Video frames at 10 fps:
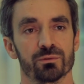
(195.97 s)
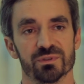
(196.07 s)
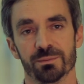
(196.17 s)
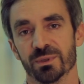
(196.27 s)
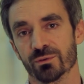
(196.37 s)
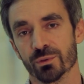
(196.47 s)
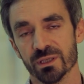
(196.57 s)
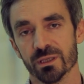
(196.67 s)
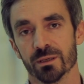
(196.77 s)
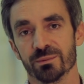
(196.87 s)
on s'aperçoit
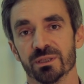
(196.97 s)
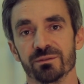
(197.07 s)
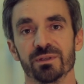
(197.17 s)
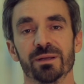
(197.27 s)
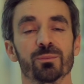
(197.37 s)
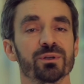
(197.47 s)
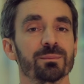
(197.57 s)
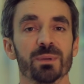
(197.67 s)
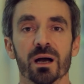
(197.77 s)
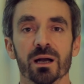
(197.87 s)
qu'il y a bien évidemment, il n'y
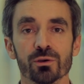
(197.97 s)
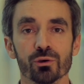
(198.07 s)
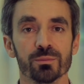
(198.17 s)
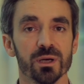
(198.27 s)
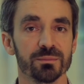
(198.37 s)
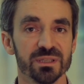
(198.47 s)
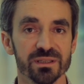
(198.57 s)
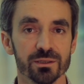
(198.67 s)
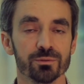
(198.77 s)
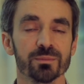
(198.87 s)
a pas un coma mais
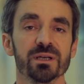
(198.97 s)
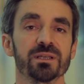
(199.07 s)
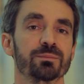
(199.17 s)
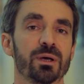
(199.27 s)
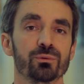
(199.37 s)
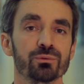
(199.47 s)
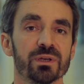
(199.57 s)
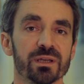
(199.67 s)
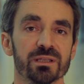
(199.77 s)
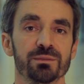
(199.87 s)
des comas, il n'y a pas une
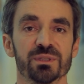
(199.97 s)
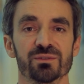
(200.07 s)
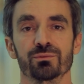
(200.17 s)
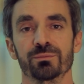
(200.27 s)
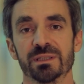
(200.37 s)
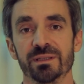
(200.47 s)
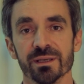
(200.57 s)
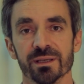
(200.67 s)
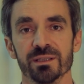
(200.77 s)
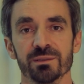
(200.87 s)
réanimation mais
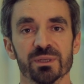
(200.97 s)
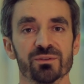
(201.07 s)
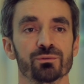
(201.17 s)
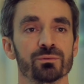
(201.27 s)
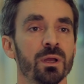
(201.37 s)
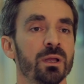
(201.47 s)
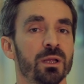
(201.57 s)
des réanimations.